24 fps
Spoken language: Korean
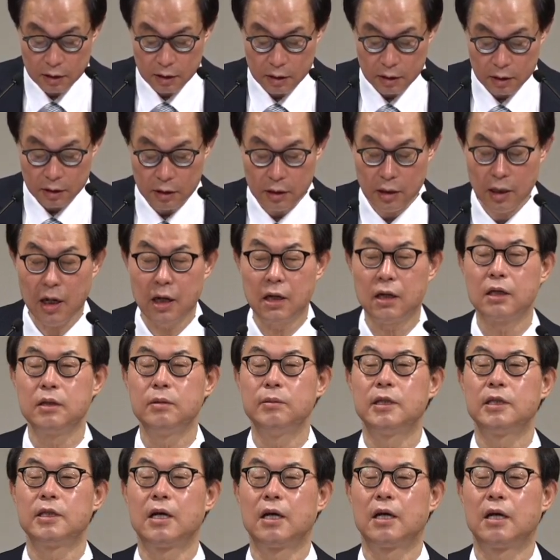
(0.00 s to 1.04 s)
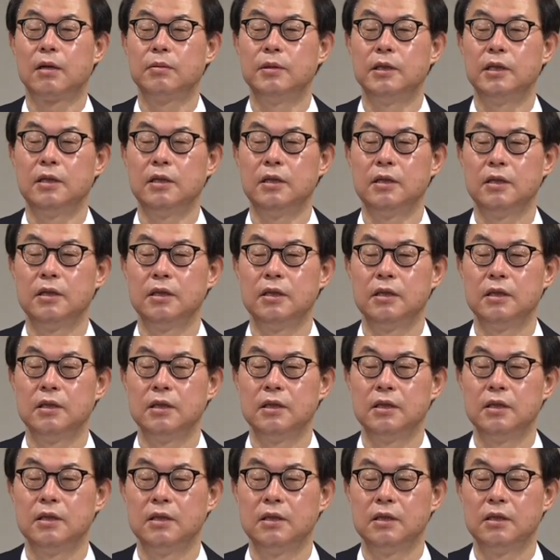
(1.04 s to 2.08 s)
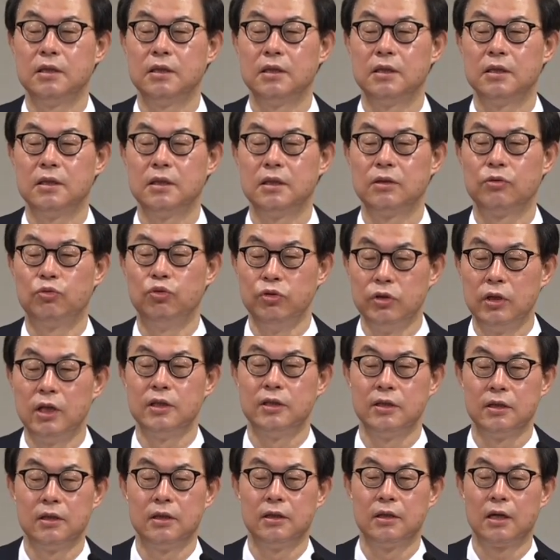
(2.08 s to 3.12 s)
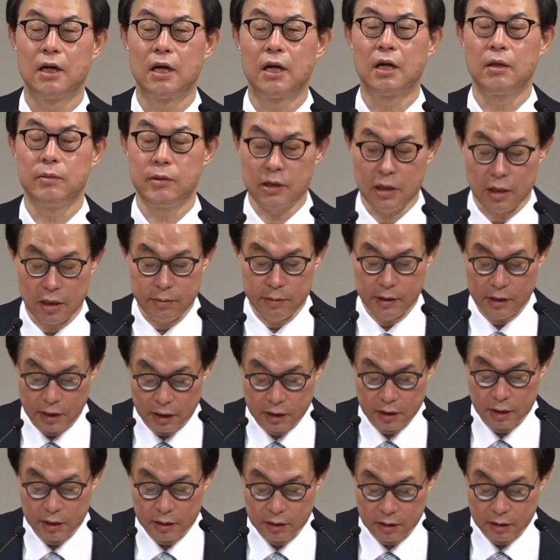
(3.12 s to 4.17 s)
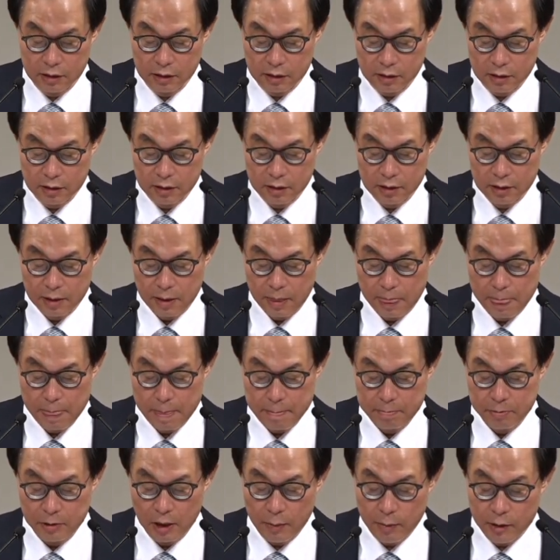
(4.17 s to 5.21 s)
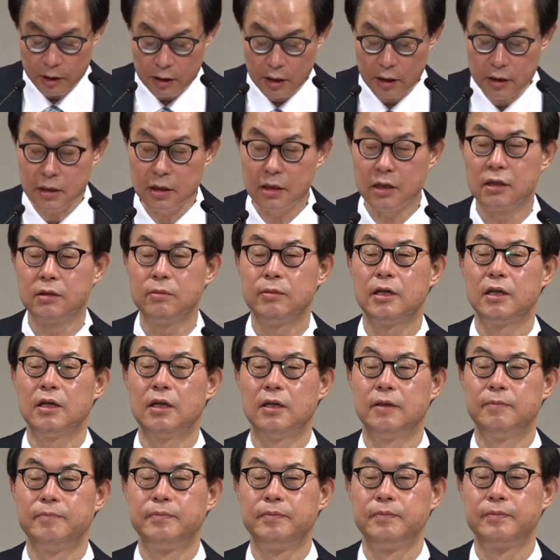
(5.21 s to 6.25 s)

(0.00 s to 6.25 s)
그러니까 하나님의 사람이 군대죠. 하나님의 사람이 재산이죠. 예배자가 재산입니다.